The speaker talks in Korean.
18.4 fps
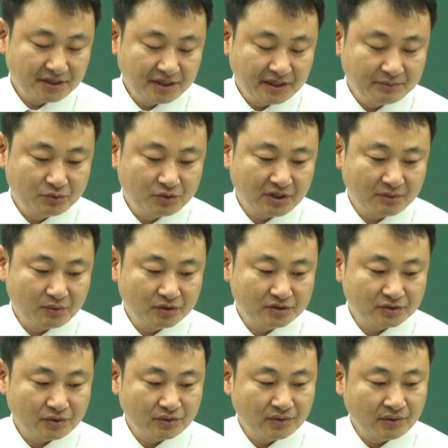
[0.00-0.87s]
입주자
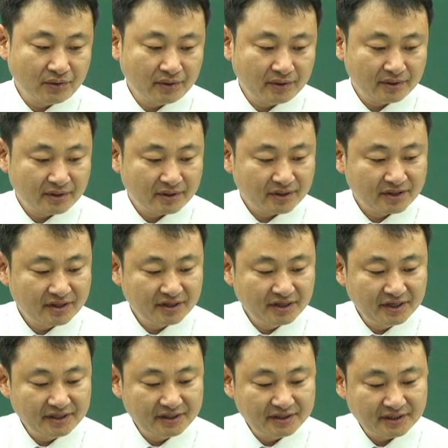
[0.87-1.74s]
모집 공고
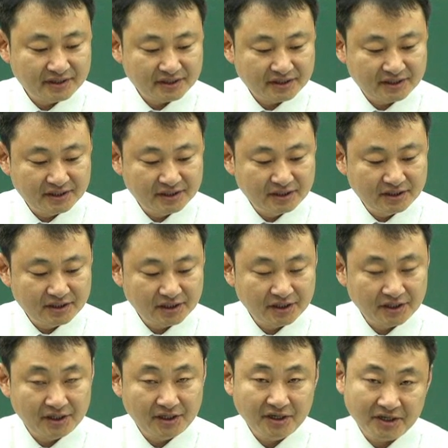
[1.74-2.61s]
승인
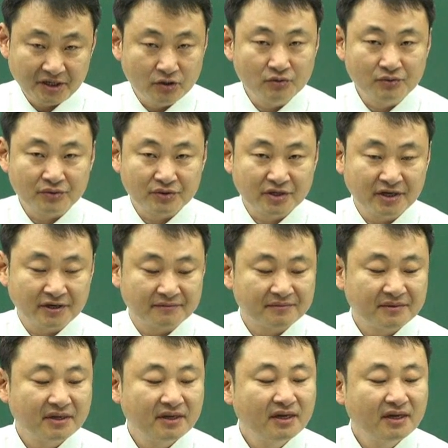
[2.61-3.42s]
신청일 이후부터